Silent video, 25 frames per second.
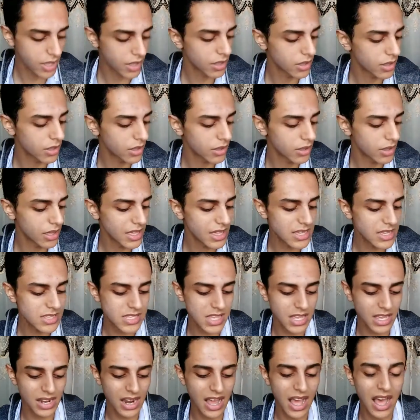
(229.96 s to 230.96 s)
آه
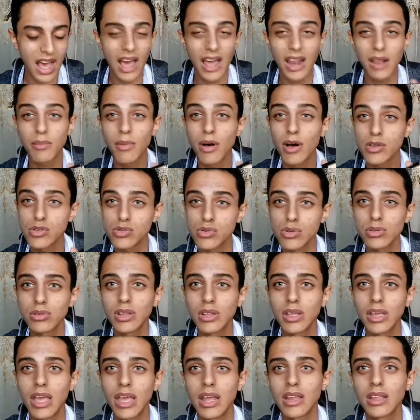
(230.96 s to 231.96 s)
هي سعرها على ما
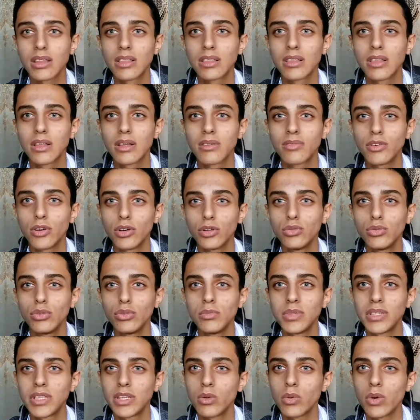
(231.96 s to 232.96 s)
اظن كانت في
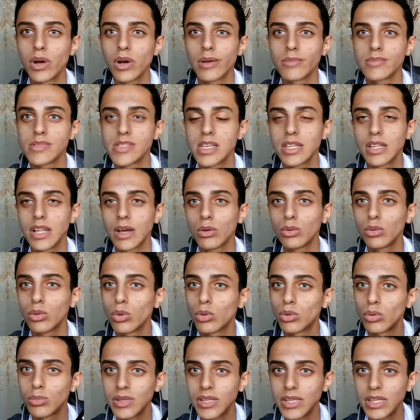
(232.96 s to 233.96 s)
حدود 250
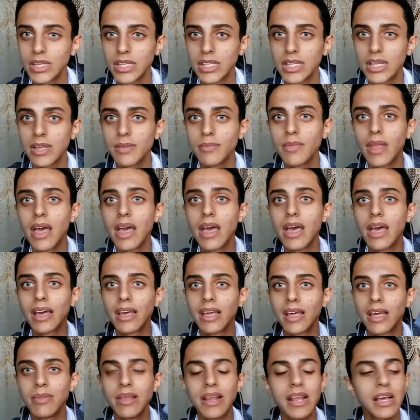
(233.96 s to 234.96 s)
او 300 جنيه
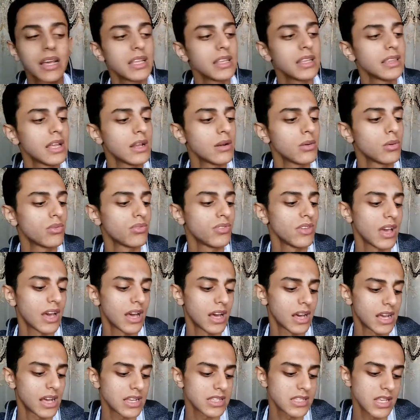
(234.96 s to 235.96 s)
جميله جدا
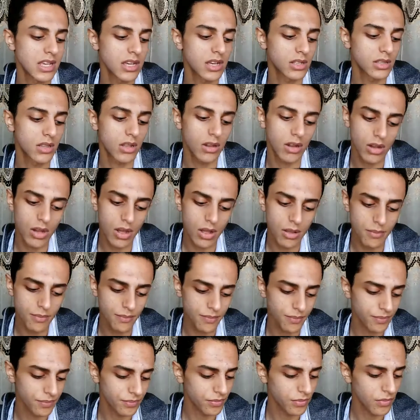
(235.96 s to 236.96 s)
وفيها كذا درجه
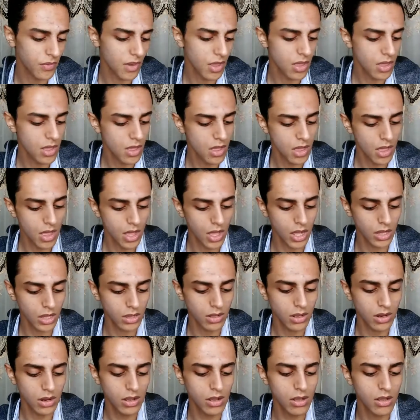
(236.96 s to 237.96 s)

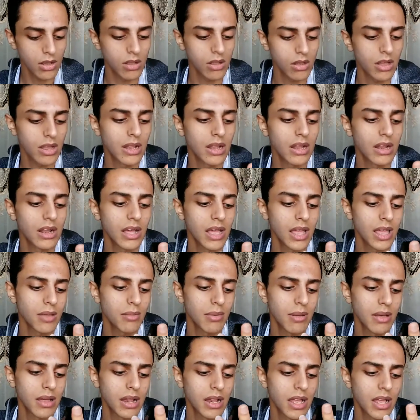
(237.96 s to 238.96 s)
الدرجه اللي انا
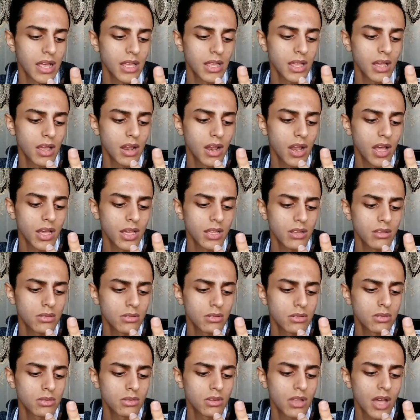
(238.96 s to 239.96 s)
جايبها اللي هي
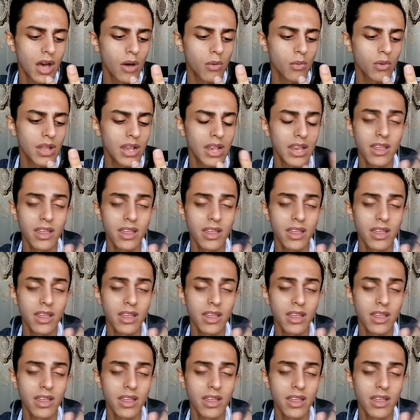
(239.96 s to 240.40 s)
لايت او